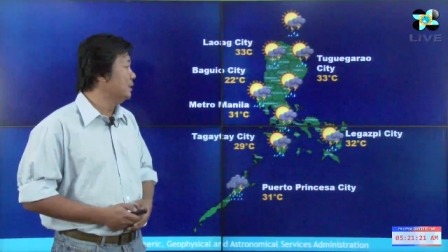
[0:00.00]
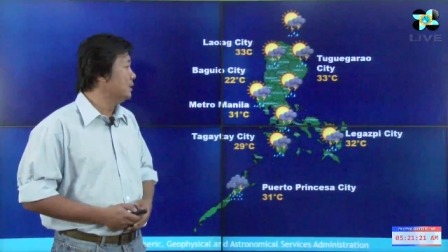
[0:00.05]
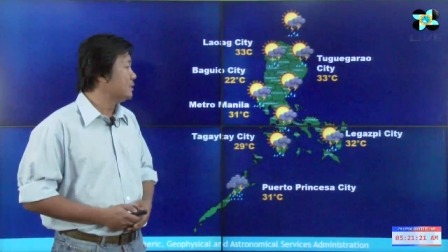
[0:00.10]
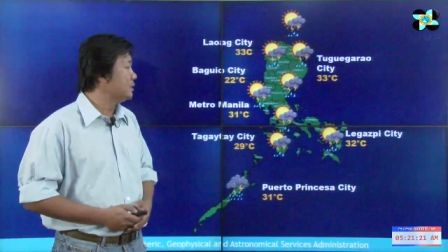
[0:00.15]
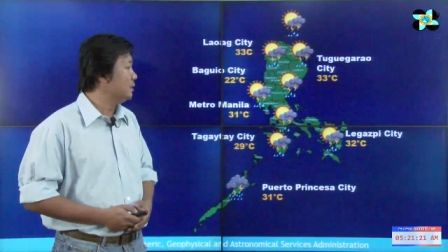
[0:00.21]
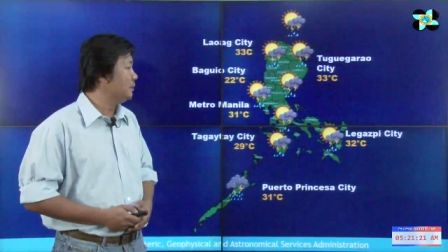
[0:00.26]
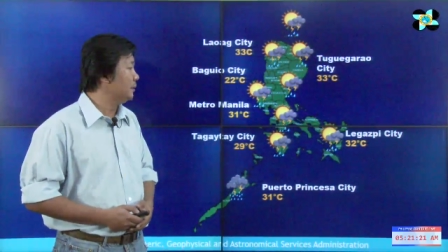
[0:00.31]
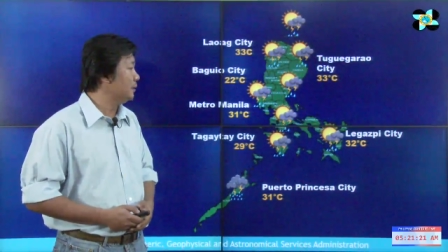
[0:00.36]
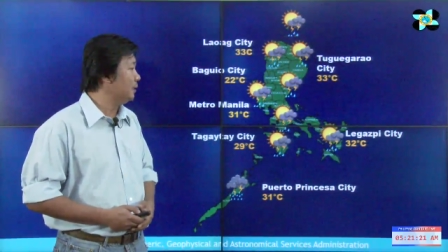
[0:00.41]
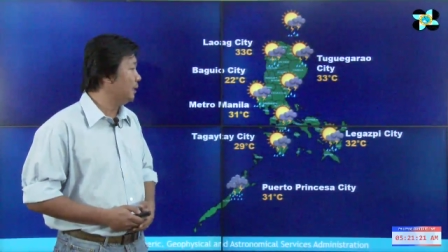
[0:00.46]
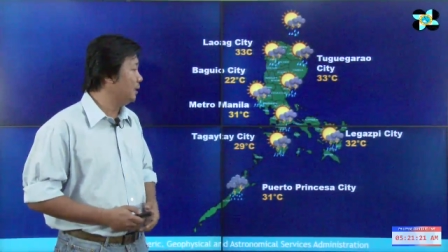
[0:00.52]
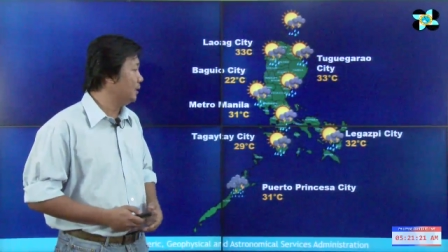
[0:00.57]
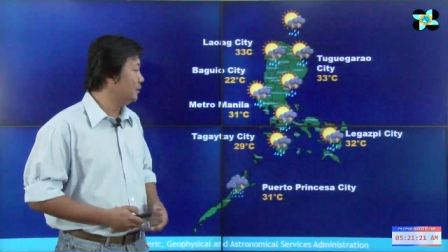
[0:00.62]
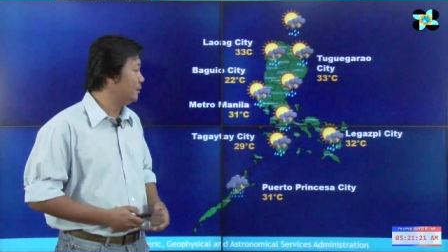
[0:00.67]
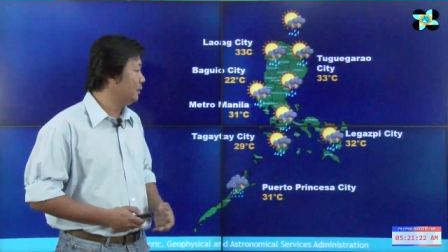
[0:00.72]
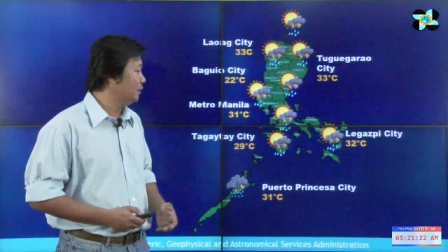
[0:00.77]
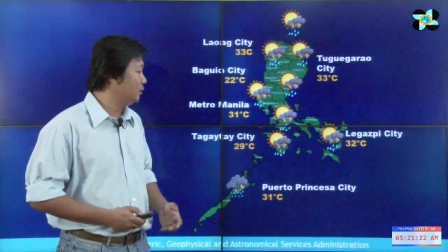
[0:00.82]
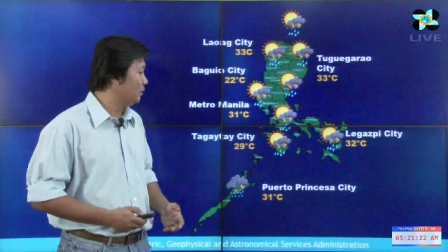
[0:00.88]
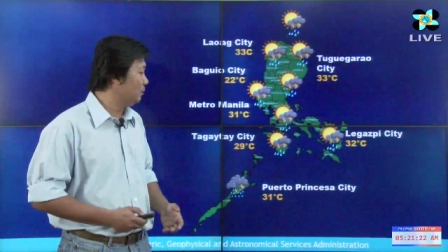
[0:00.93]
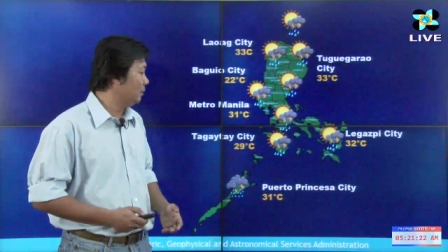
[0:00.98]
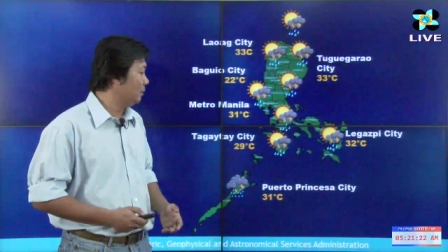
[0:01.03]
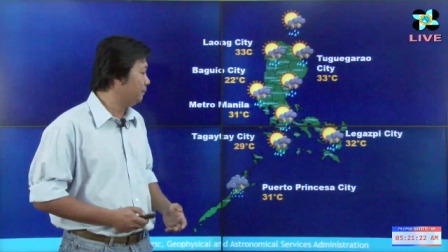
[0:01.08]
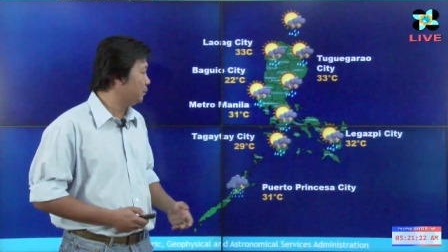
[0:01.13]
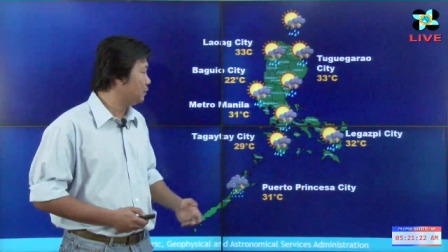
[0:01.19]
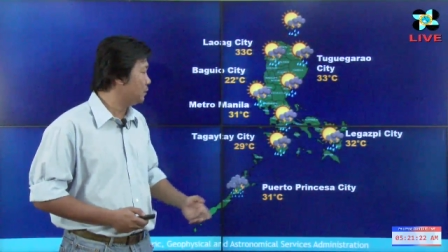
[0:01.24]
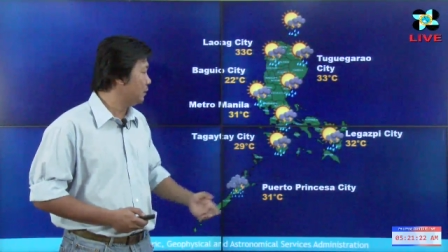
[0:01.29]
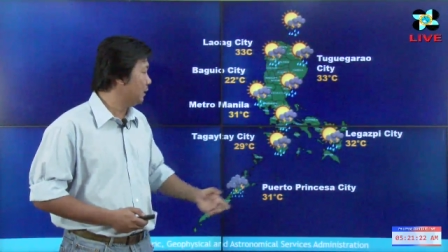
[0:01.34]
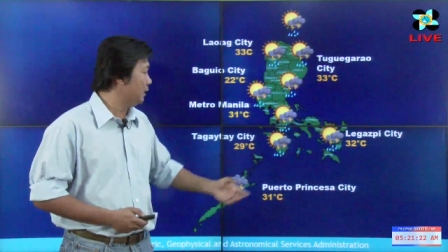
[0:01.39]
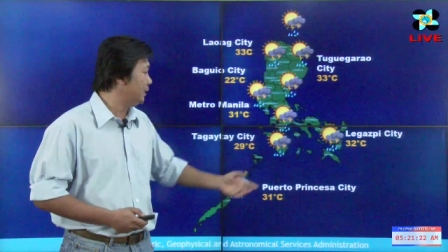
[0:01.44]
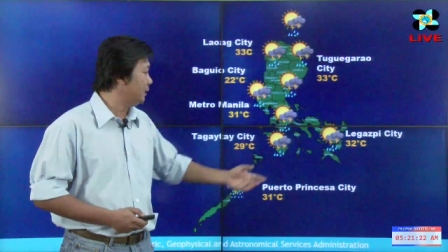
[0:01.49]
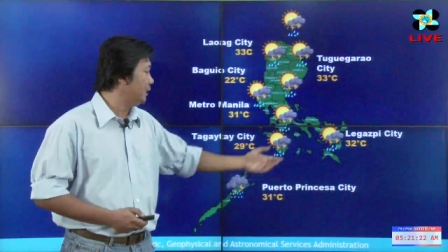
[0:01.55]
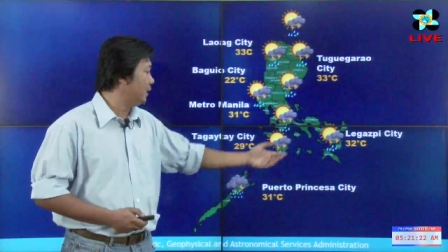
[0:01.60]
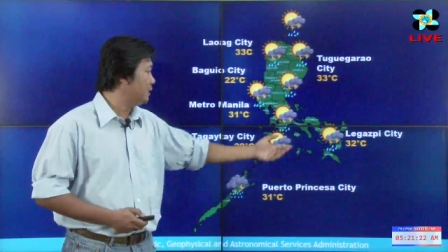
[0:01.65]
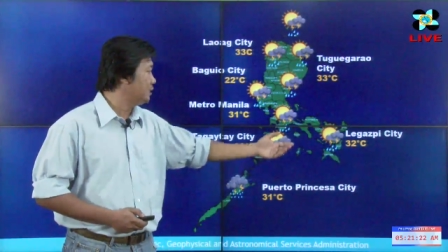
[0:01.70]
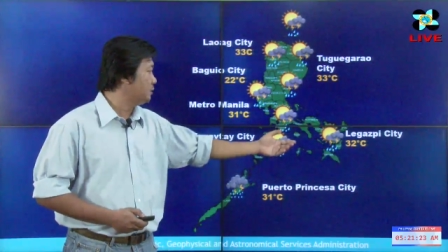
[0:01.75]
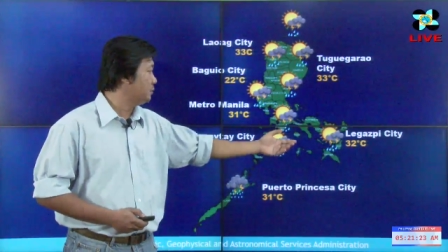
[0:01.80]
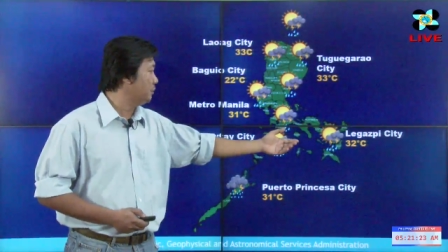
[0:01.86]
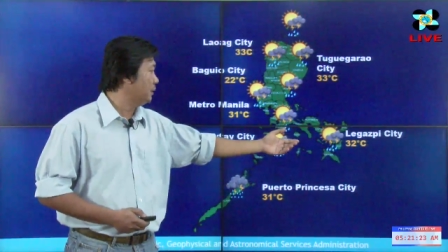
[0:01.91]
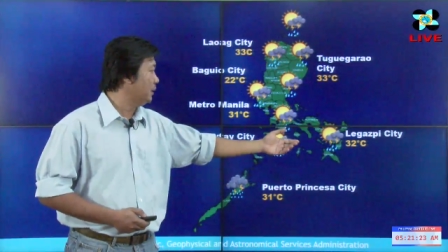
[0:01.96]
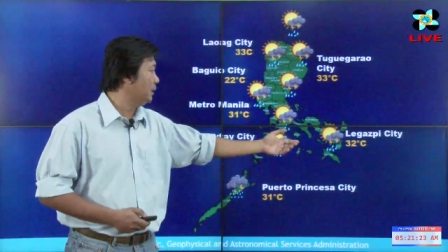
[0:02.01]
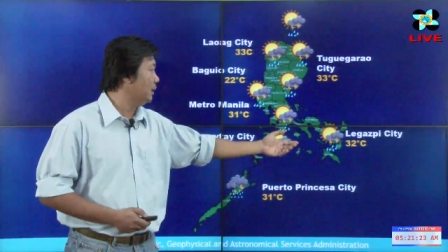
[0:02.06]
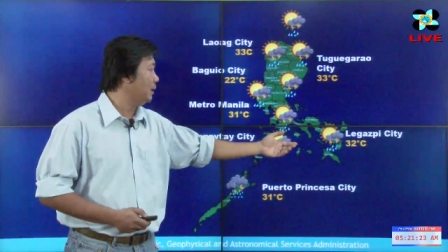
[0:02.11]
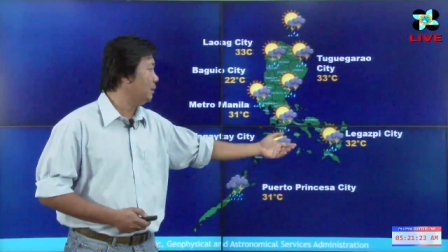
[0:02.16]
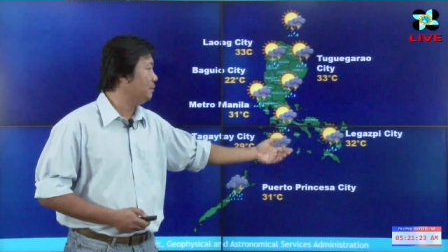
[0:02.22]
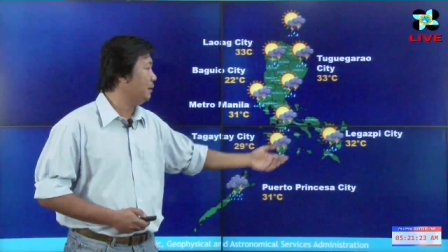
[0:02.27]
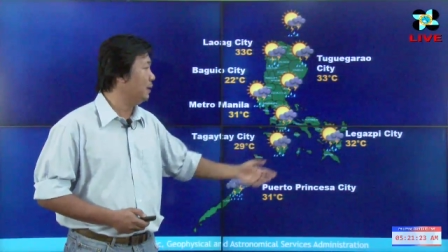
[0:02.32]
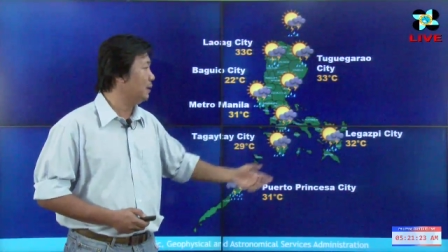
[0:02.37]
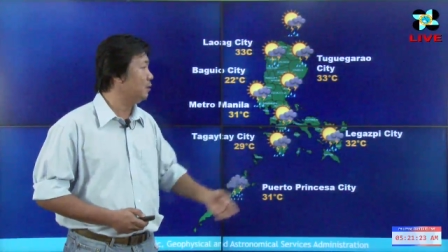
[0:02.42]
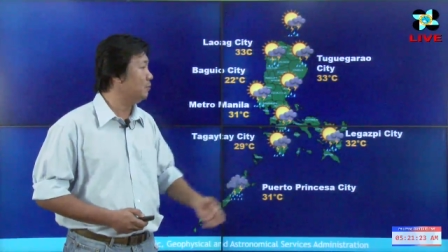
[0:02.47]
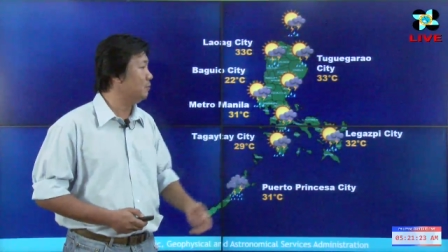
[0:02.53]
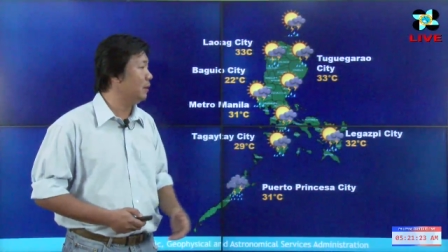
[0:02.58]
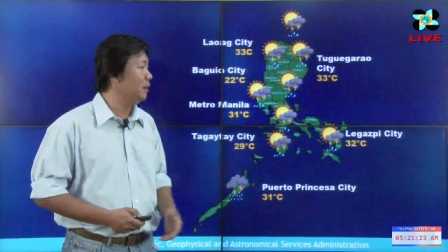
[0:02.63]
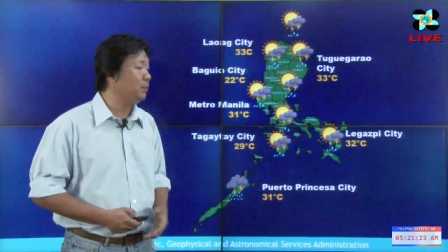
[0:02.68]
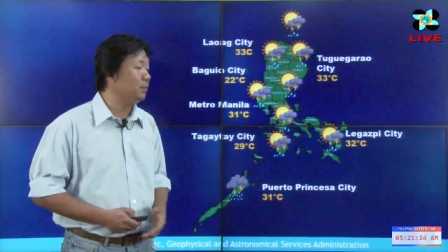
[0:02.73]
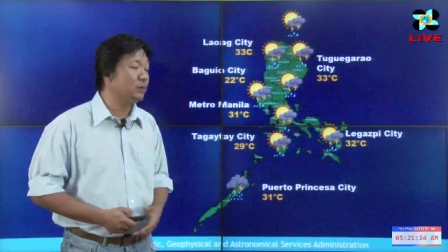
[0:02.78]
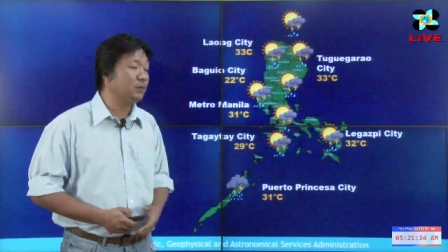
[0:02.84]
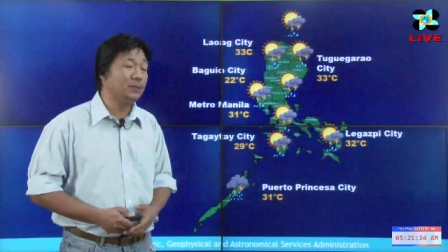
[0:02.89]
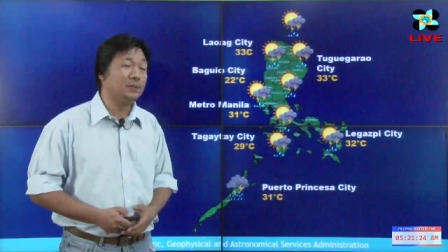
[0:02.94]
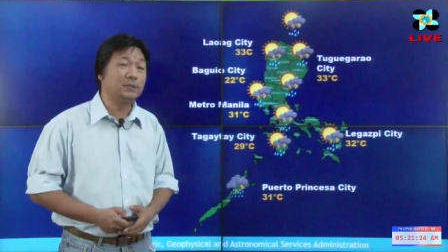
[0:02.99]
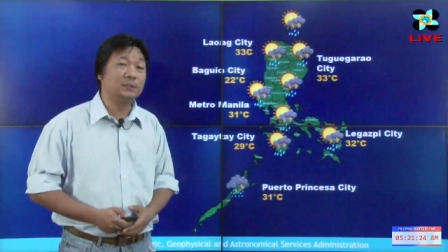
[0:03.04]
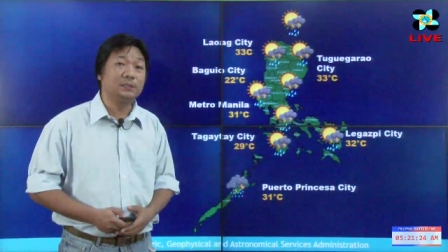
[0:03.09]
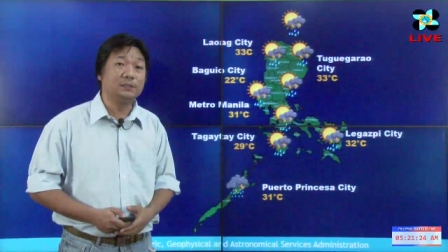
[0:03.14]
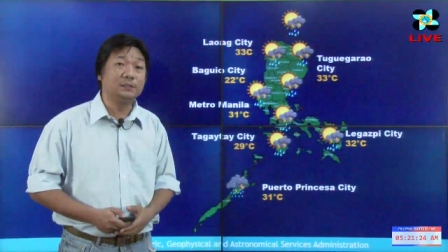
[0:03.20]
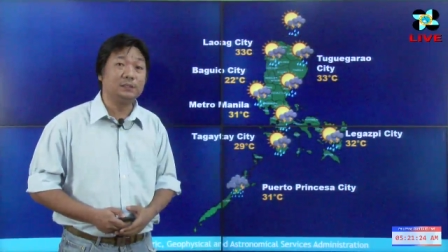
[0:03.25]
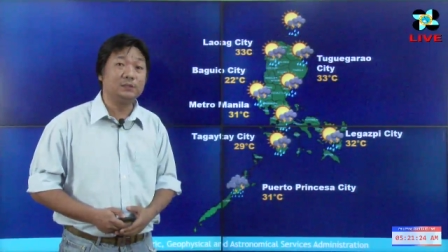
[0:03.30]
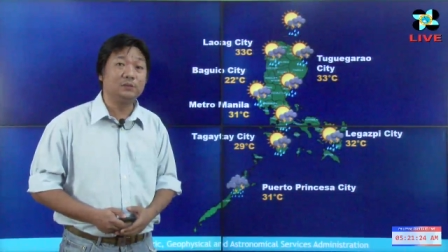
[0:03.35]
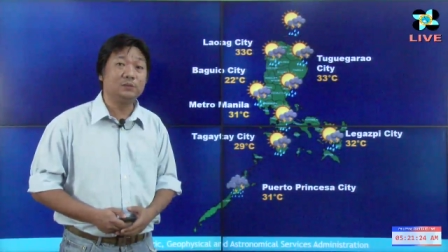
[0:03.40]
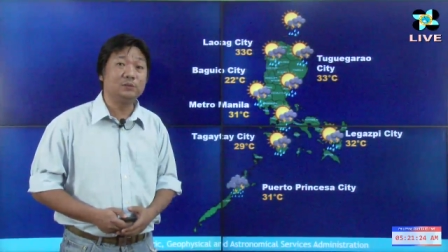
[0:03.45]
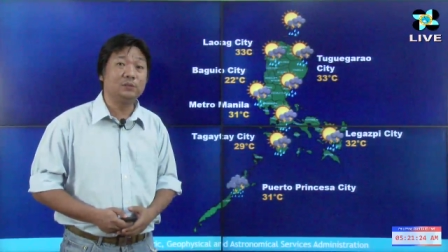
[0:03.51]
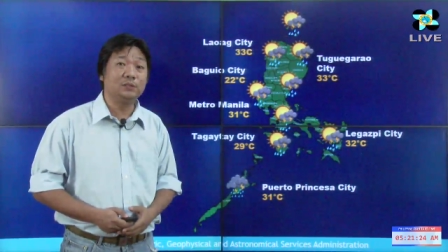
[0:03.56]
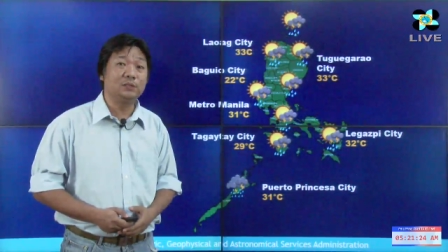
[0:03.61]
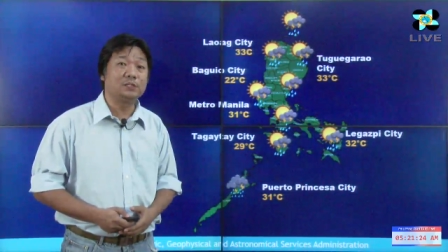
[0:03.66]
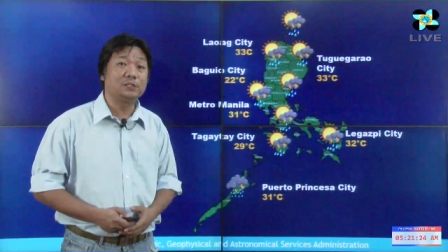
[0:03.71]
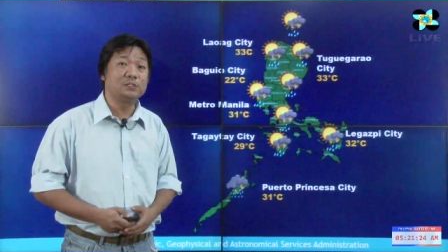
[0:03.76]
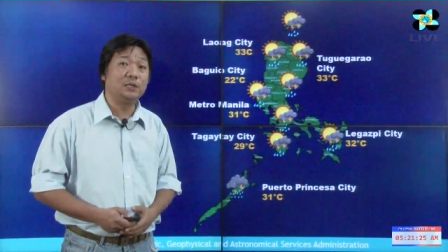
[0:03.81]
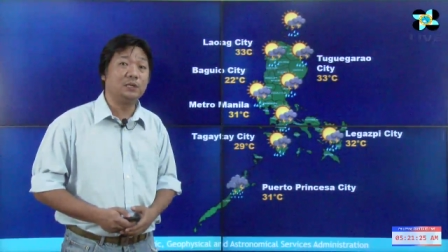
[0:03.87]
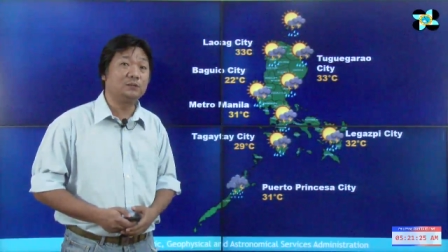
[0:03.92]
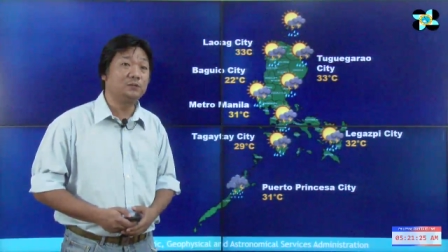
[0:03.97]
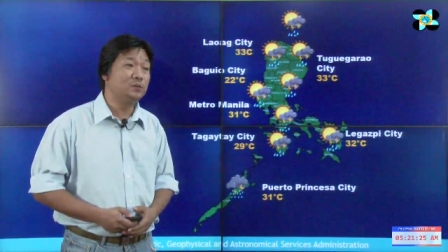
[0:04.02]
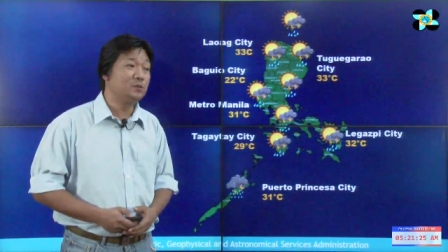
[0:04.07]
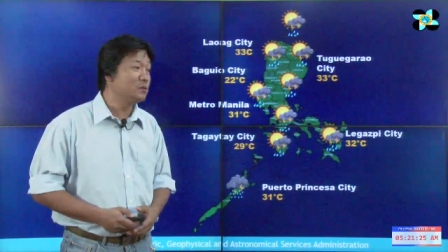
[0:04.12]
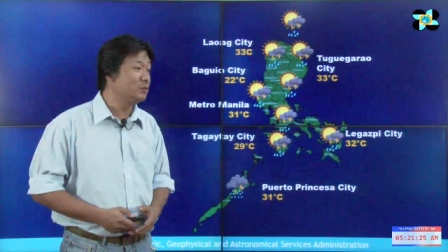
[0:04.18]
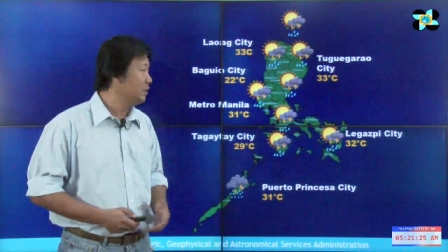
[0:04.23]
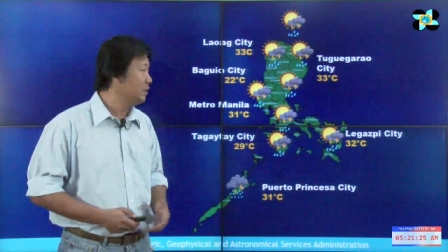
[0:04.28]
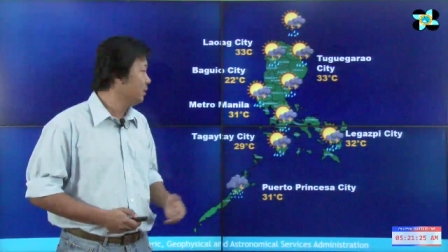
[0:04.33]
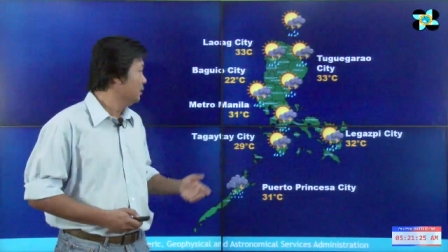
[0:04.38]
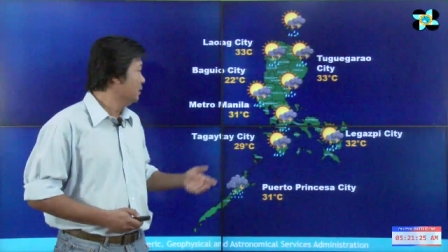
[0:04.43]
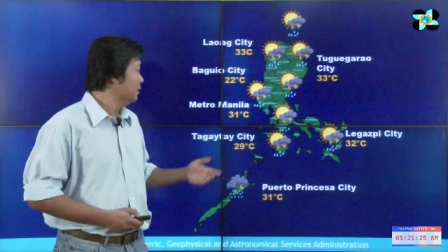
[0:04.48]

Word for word: Samantalang dito naman po sa Legazpi ay maaaring umabot ng 32 degrees Celsius